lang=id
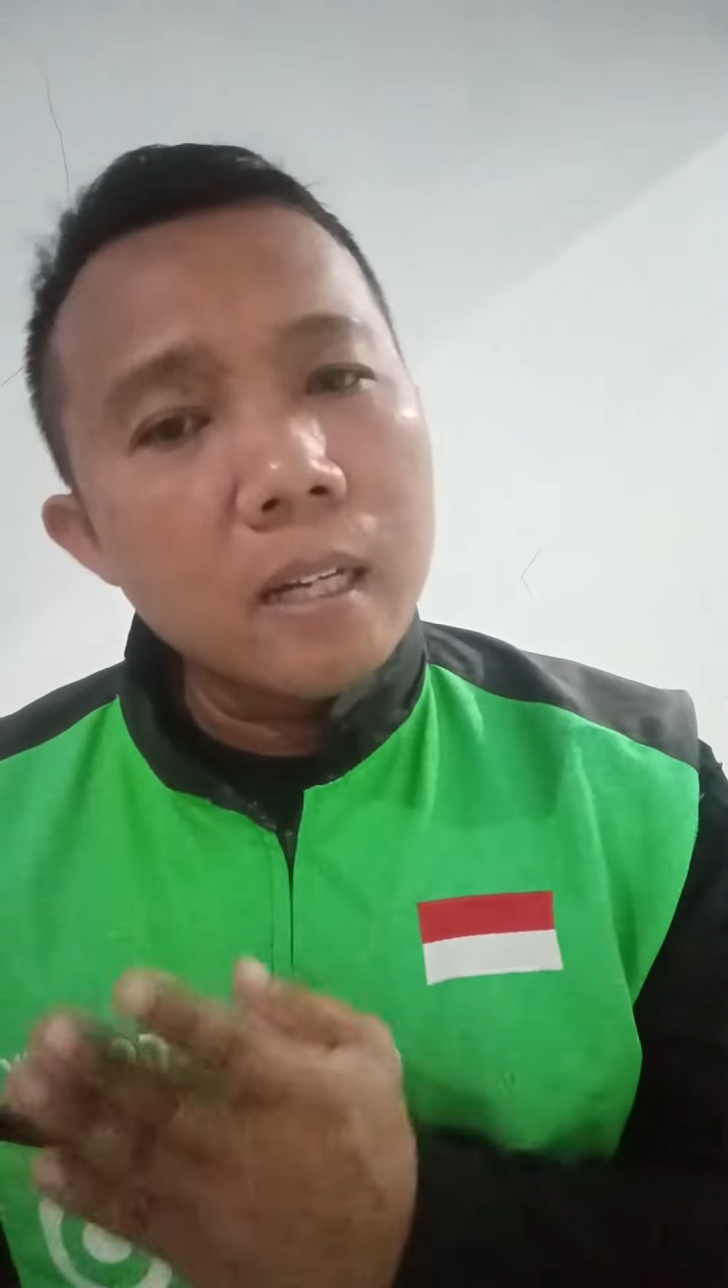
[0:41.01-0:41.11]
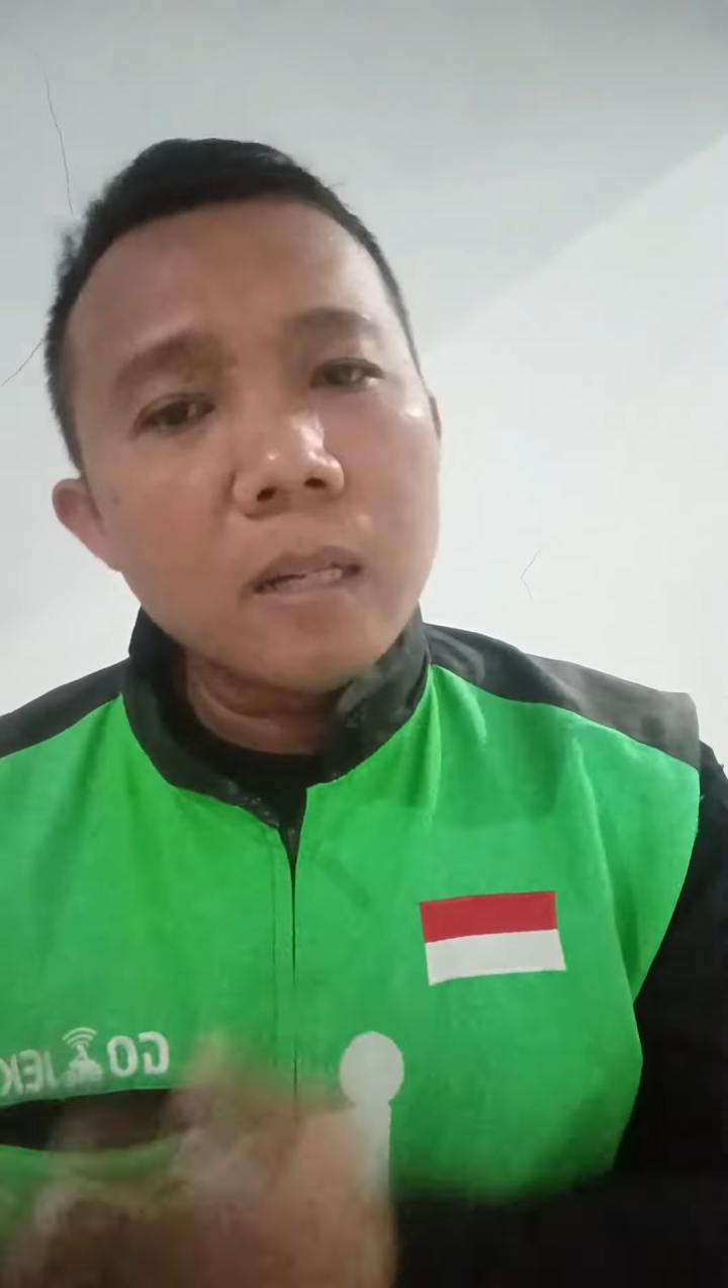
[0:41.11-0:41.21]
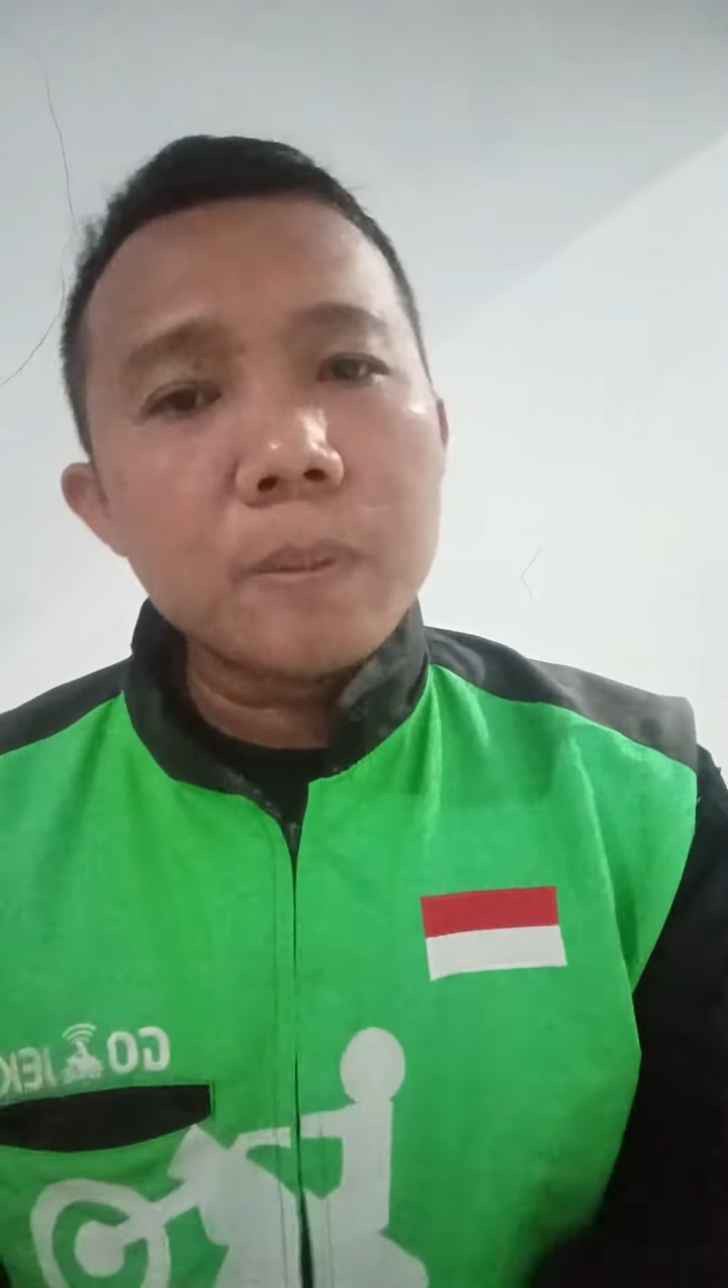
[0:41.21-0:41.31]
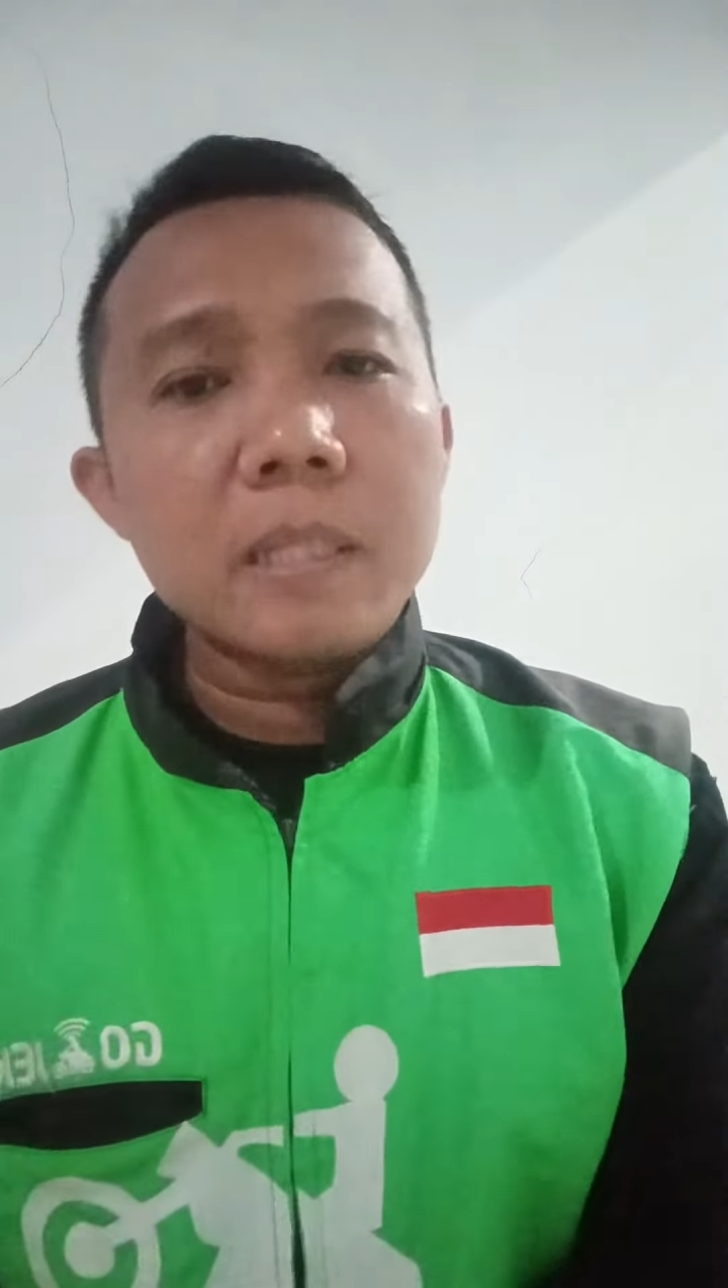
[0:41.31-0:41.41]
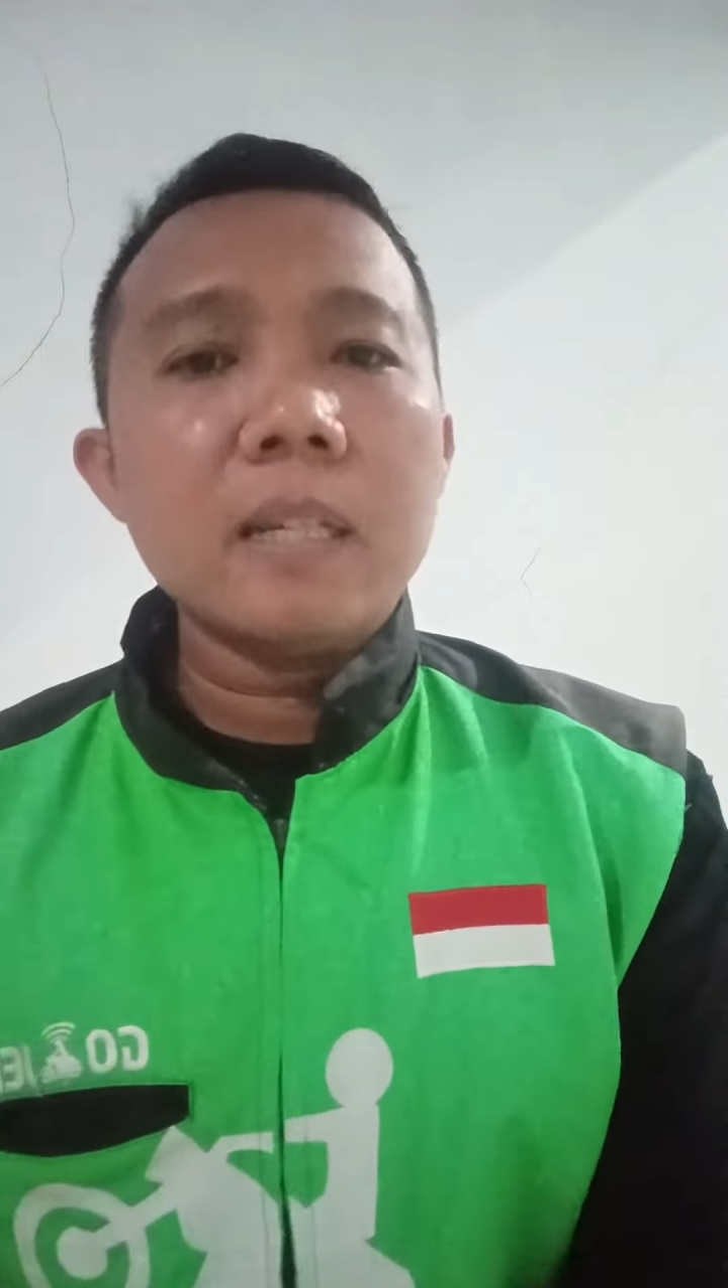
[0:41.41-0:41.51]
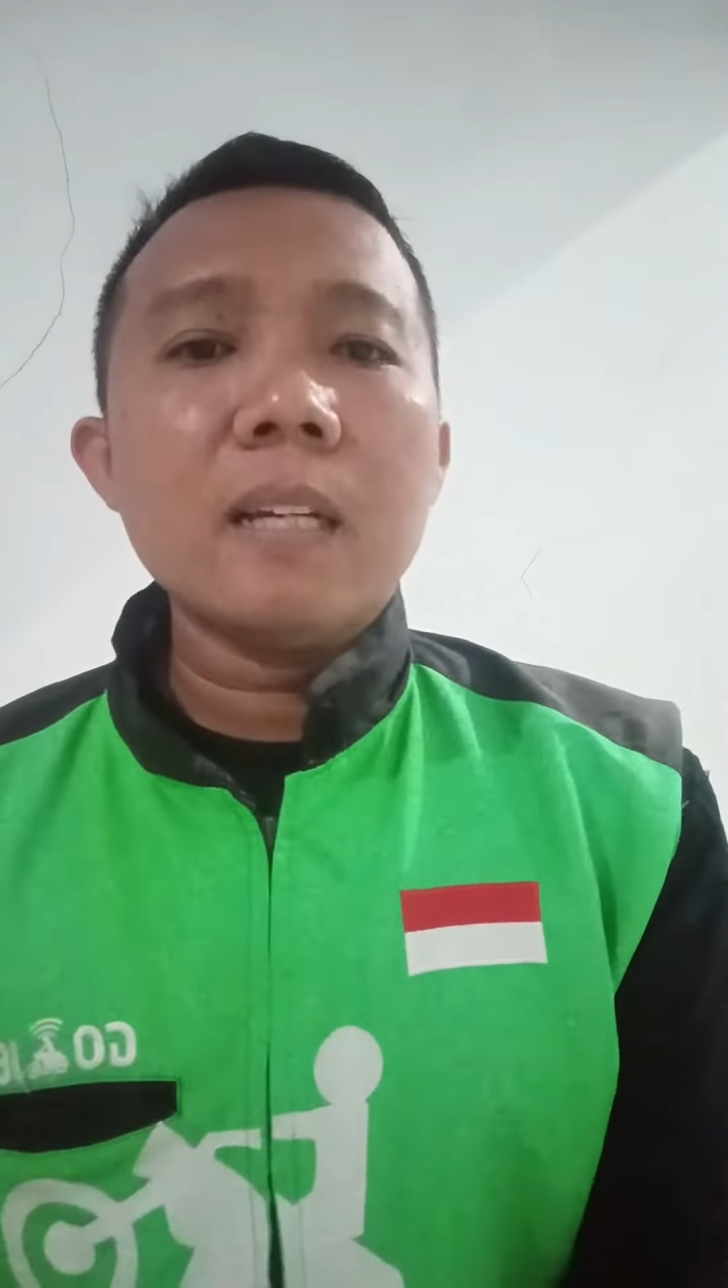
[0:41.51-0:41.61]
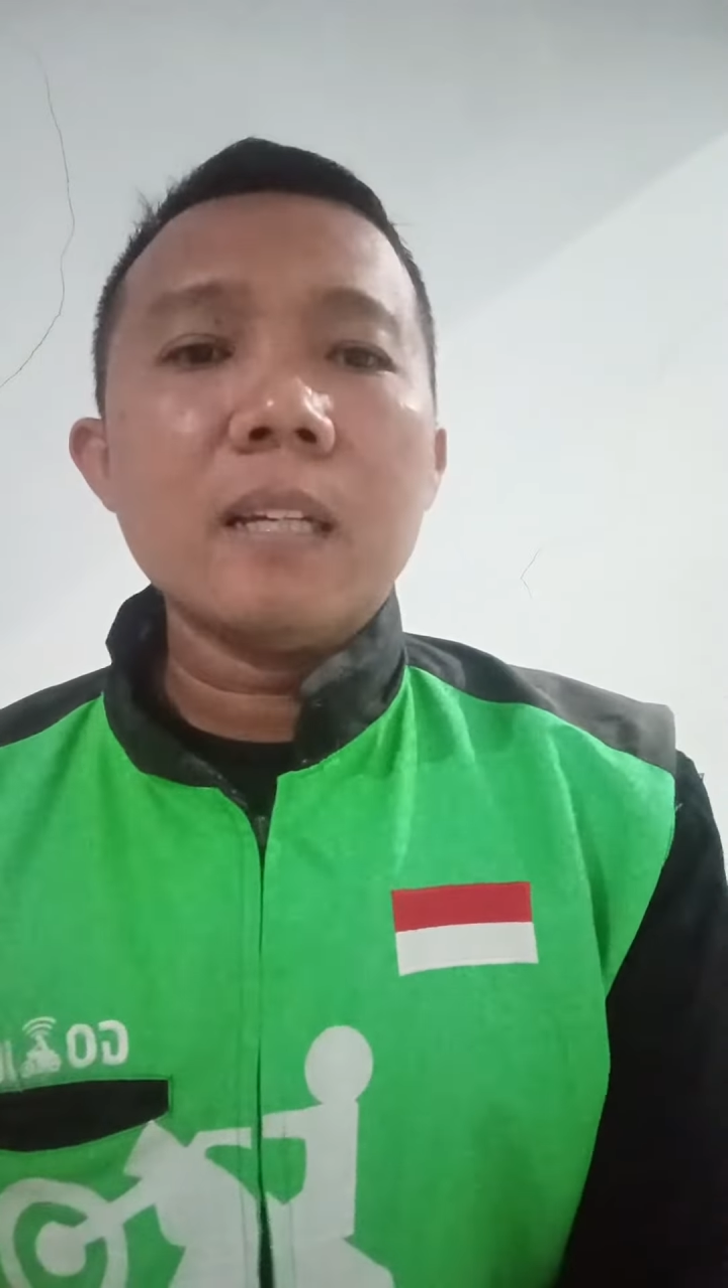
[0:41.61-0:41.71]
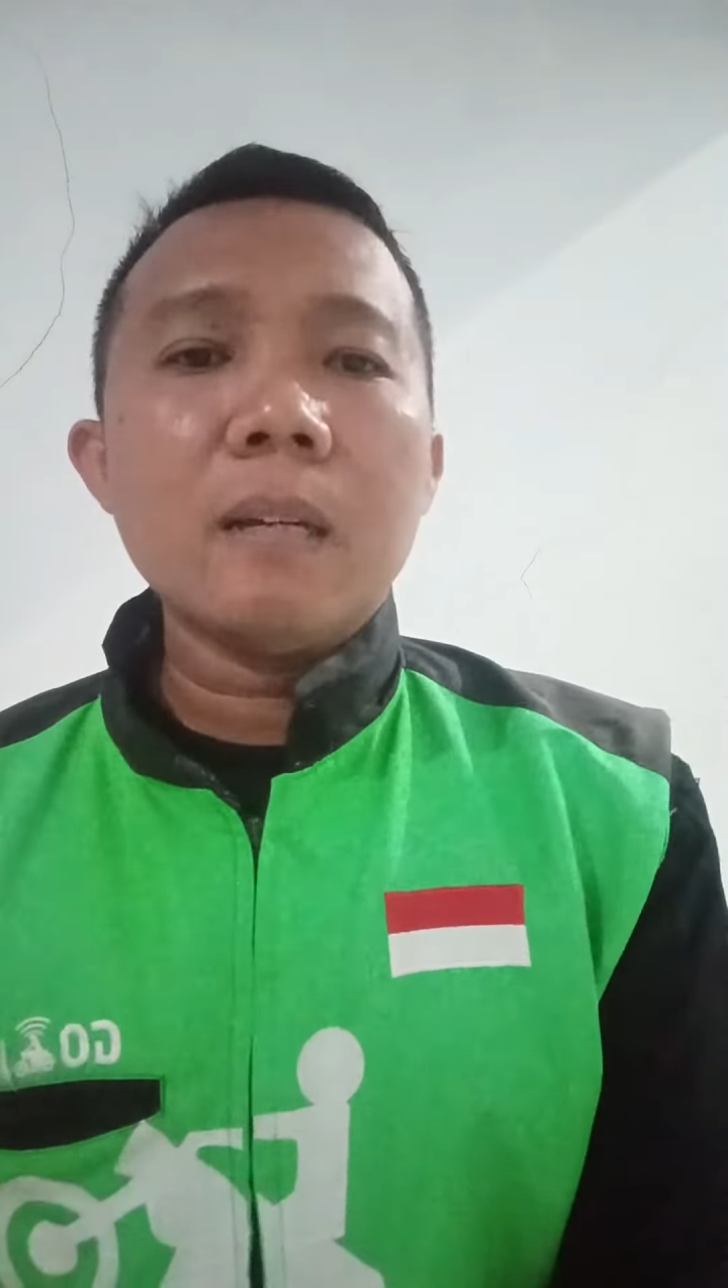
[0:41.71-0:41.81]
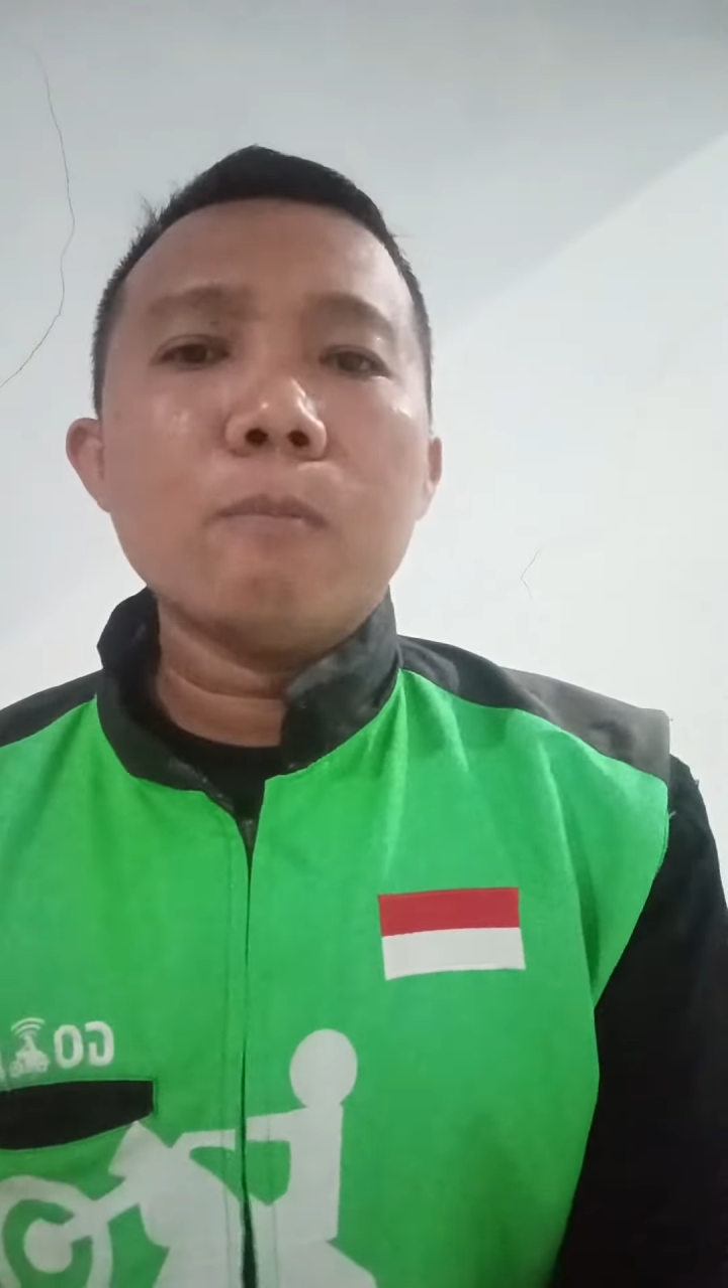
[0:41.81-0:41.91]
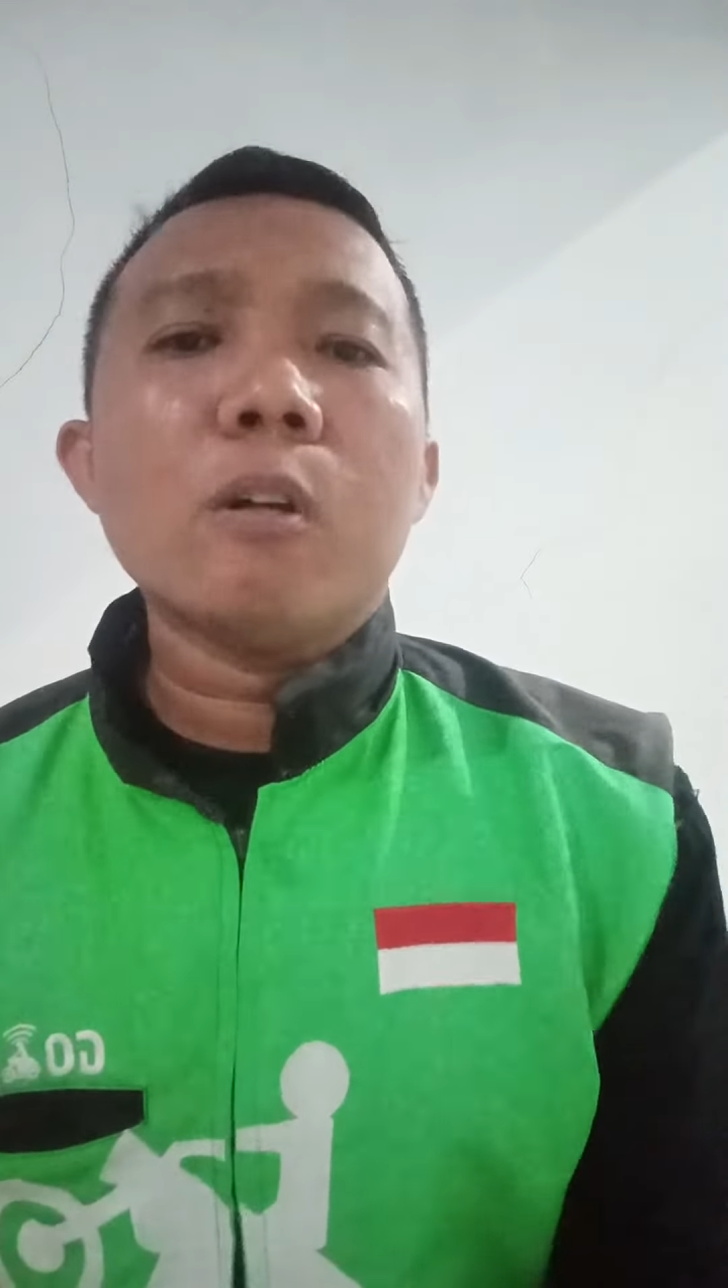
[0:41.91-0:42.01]
nggak
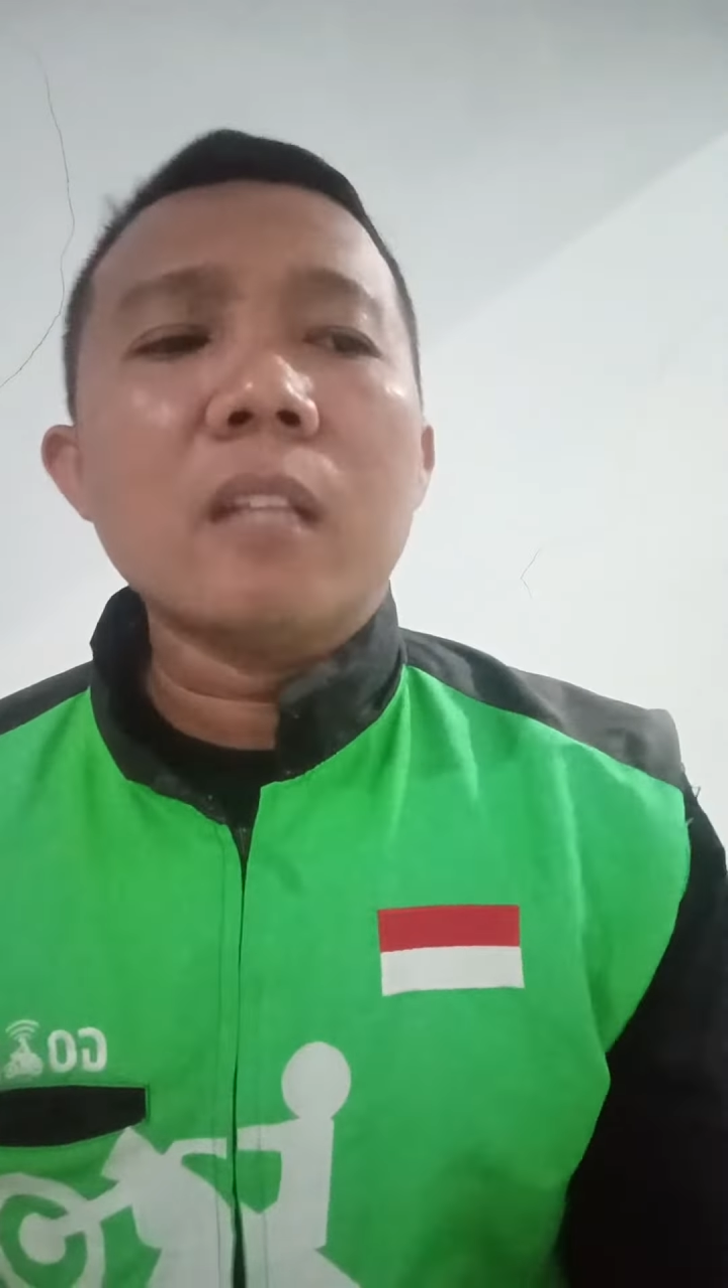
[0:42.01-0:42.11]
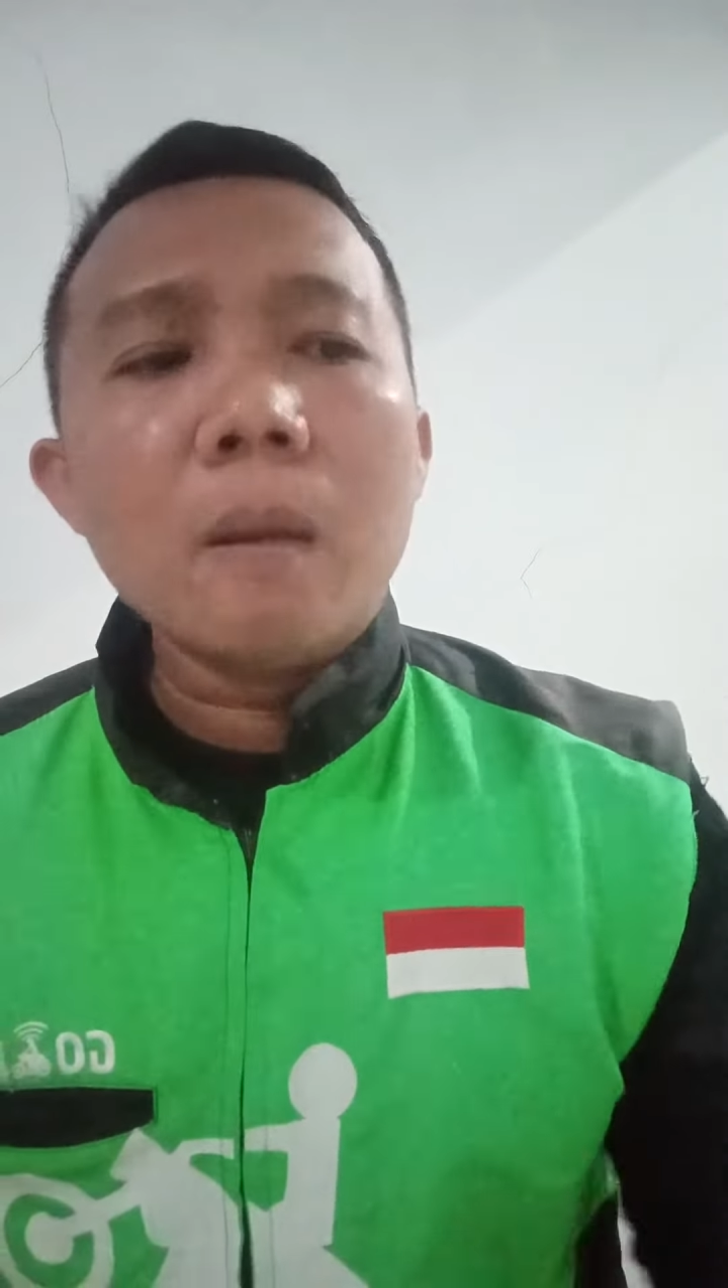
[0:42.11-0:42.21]
percaya buat